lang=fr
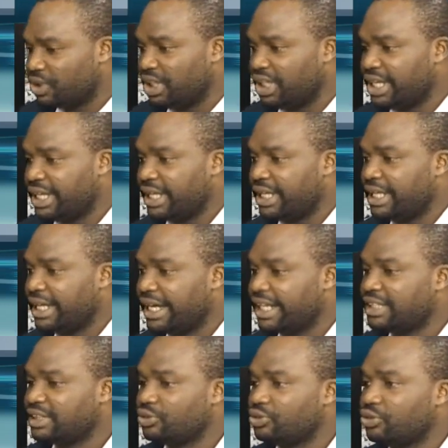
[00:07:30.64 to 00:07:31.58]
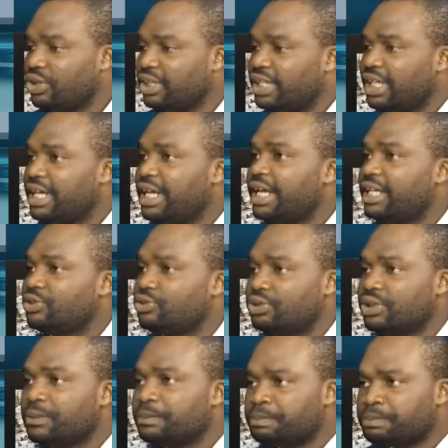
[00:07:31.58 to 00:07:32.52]
les, les restrictions étaient là,
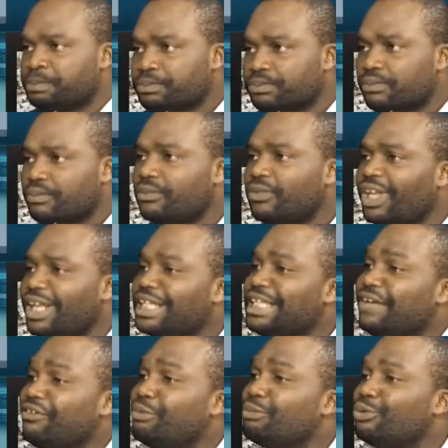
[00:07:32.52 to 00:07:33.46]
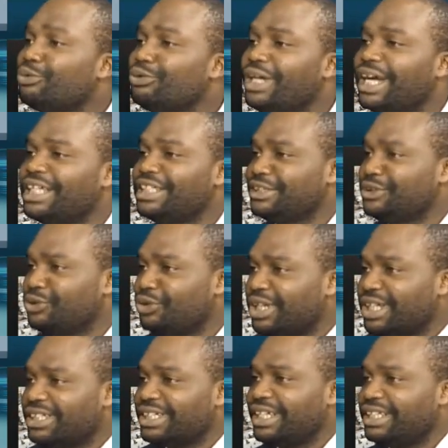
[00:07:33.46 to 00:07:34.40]
excusez, il y avait beaucoup de restrictions,
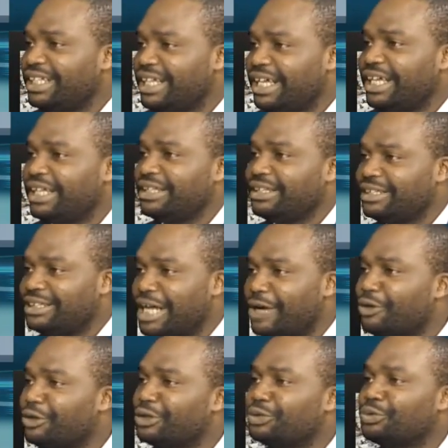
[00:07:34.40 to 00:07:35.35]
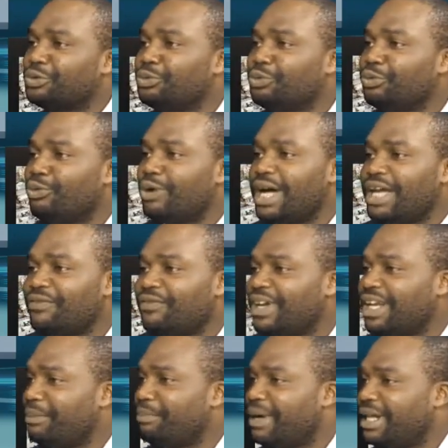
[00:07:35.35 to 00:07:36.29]
les gens étaient chacun dans son couloir, il ne
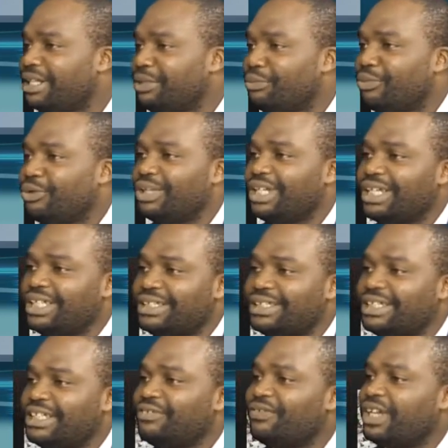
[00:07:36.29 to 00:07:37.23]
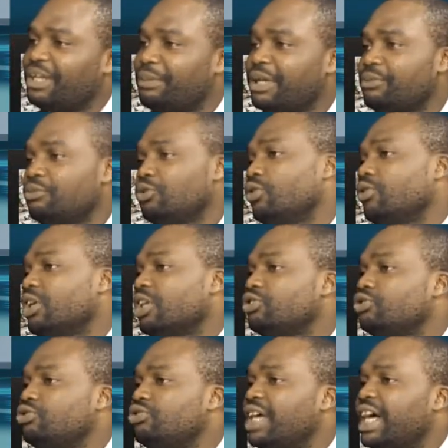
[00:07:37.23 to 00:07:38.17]
fallait pas déborder ici, il fallait pas... Donc quand
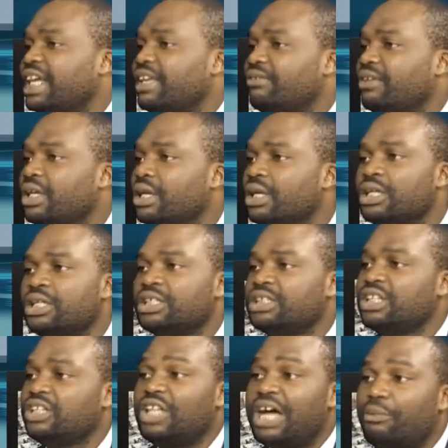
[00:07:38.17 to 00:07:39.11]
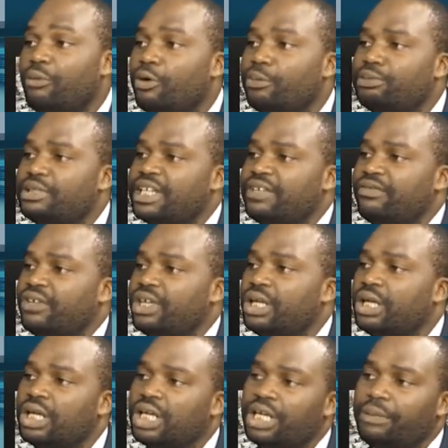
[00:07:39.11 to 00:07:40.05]
je suis arrivé, j'ai d'abord
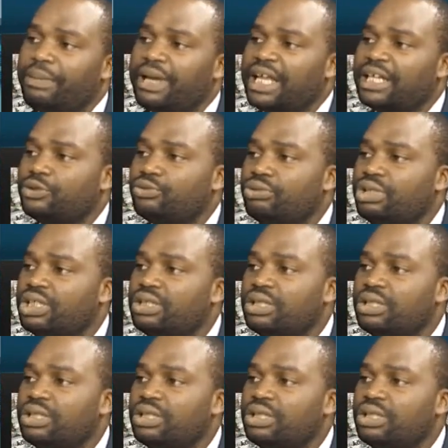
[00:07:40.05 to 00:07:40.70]
observé et par la suite...